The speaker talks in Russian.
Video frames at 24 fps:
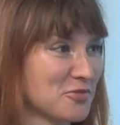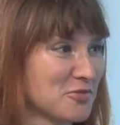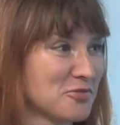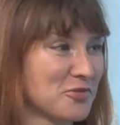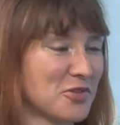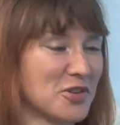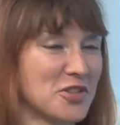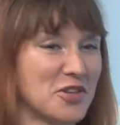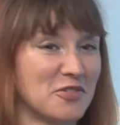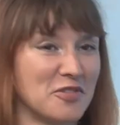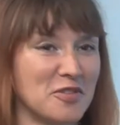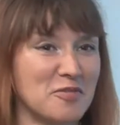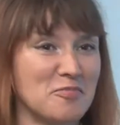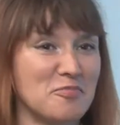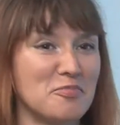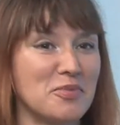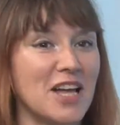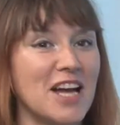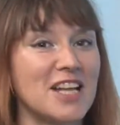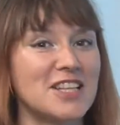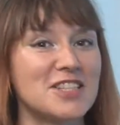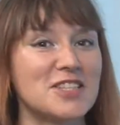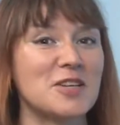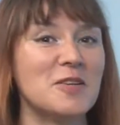шифоновом
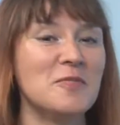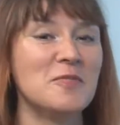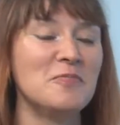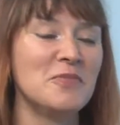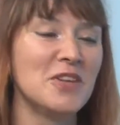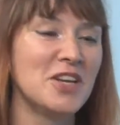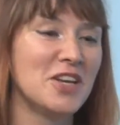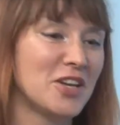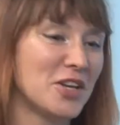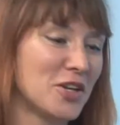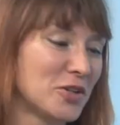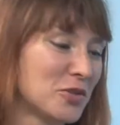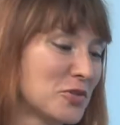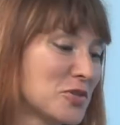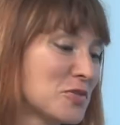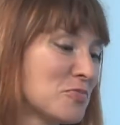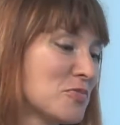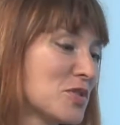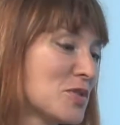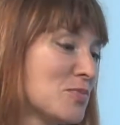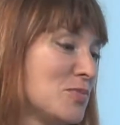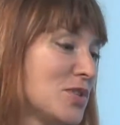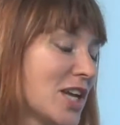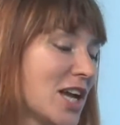платье. И то
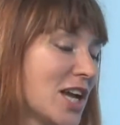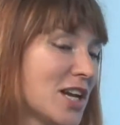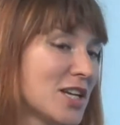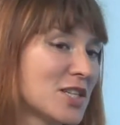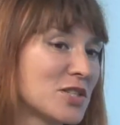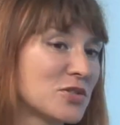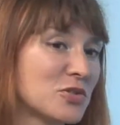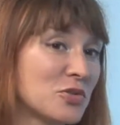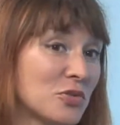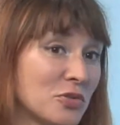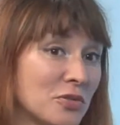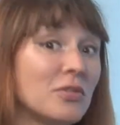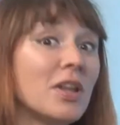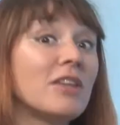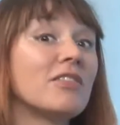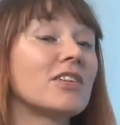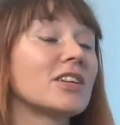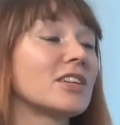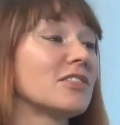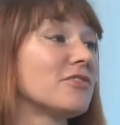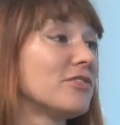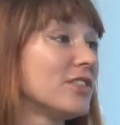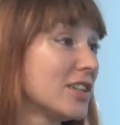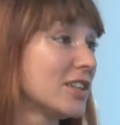есть мы смеялись, что, ну,
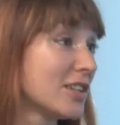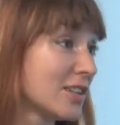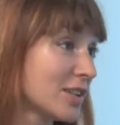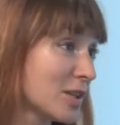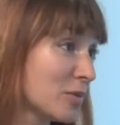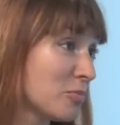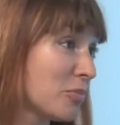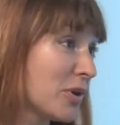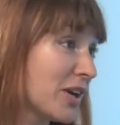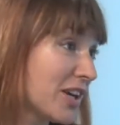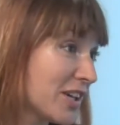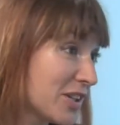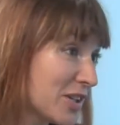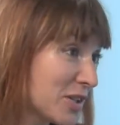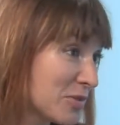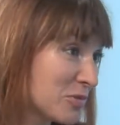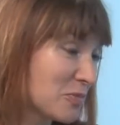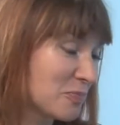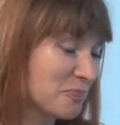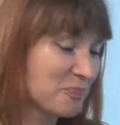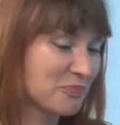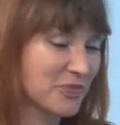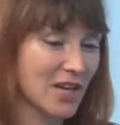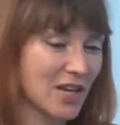наверное, выиграл-то
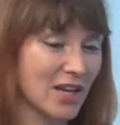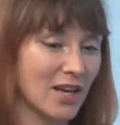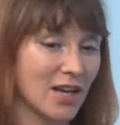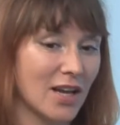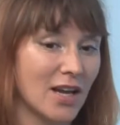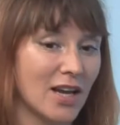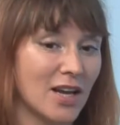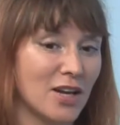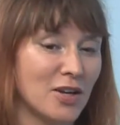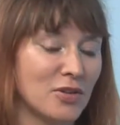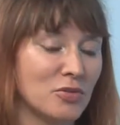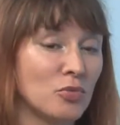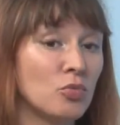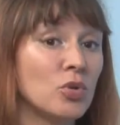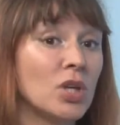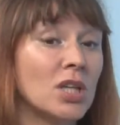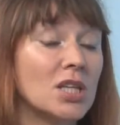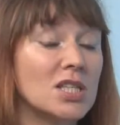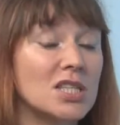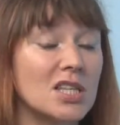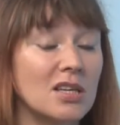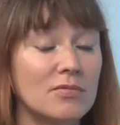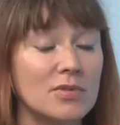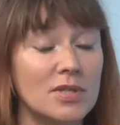поэтому. Ну,
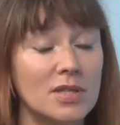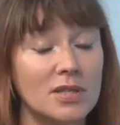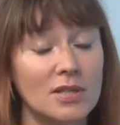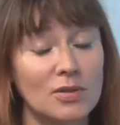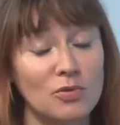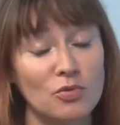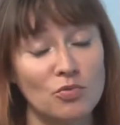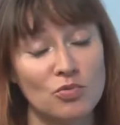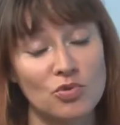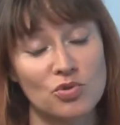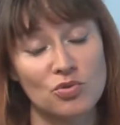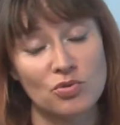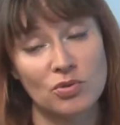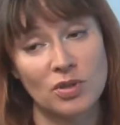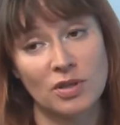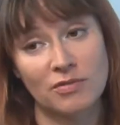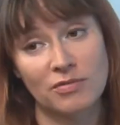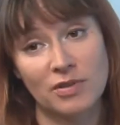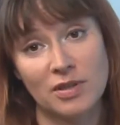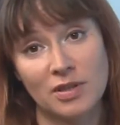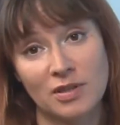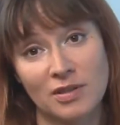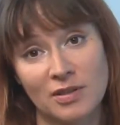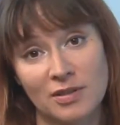я на самом деле думаю, что
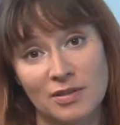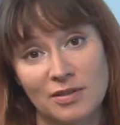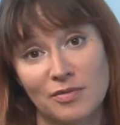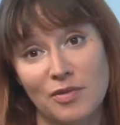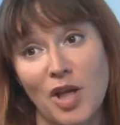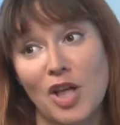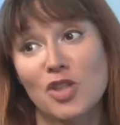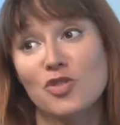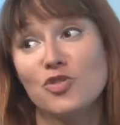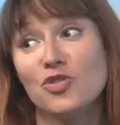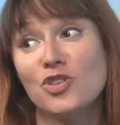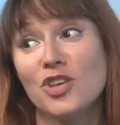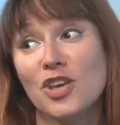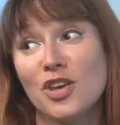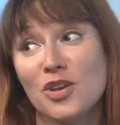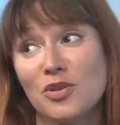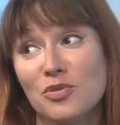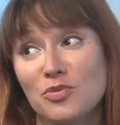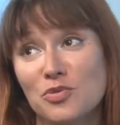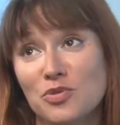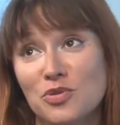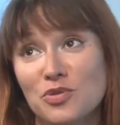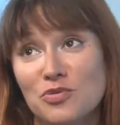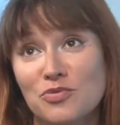я выиграла,
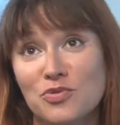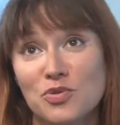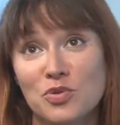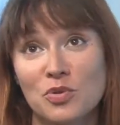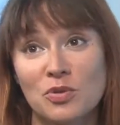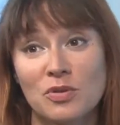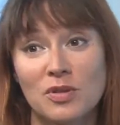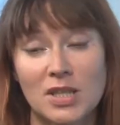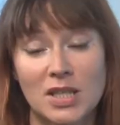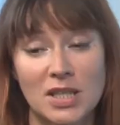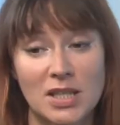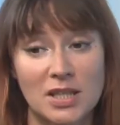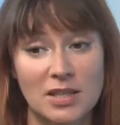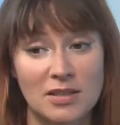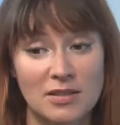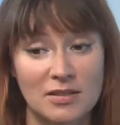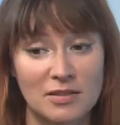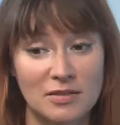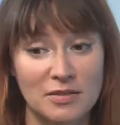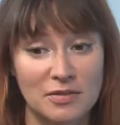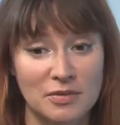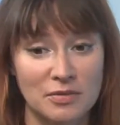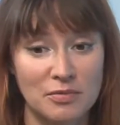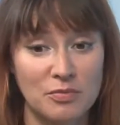надеюсь,
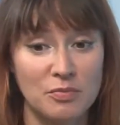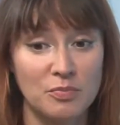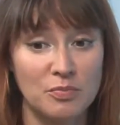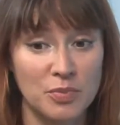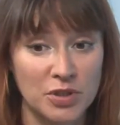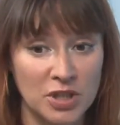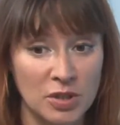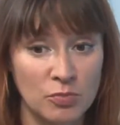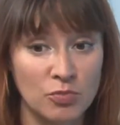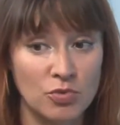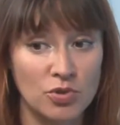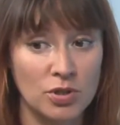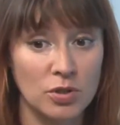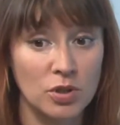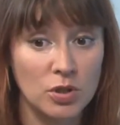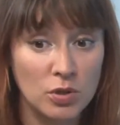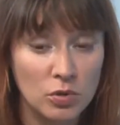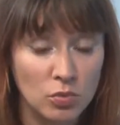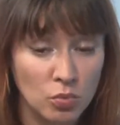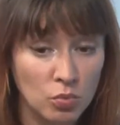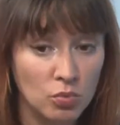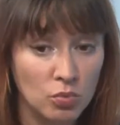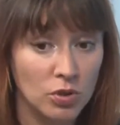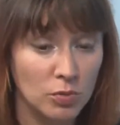все-таки, потому что,
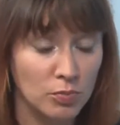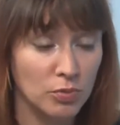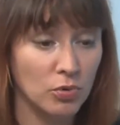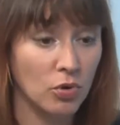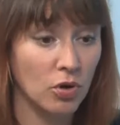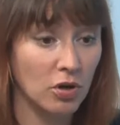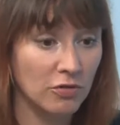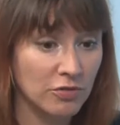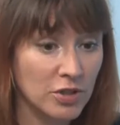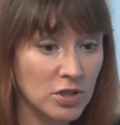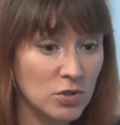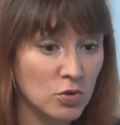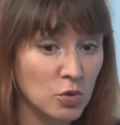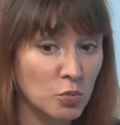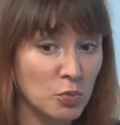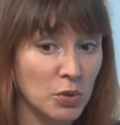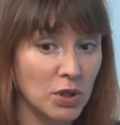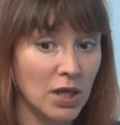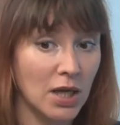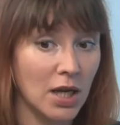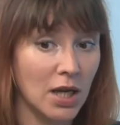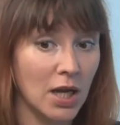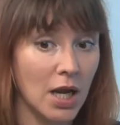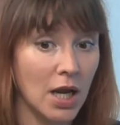ну, неплохо
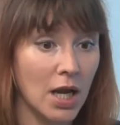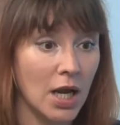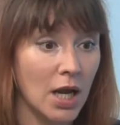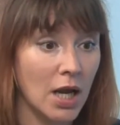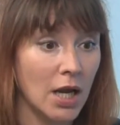выступила.